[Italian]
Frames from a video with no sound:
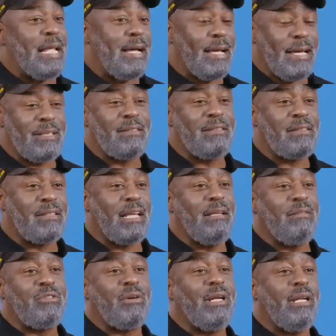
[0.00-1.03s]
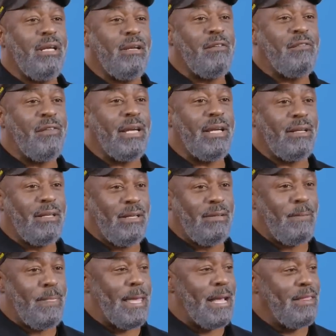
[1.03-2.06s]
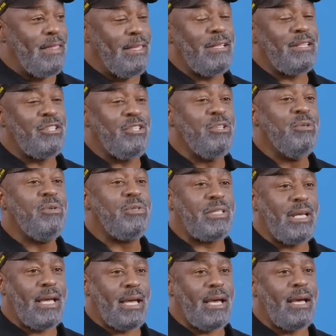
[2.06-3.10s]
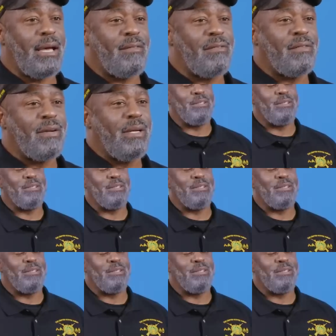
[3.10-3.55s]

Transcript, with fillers: Ha lo stesso potere formativo degli spazzolini visti poco fa.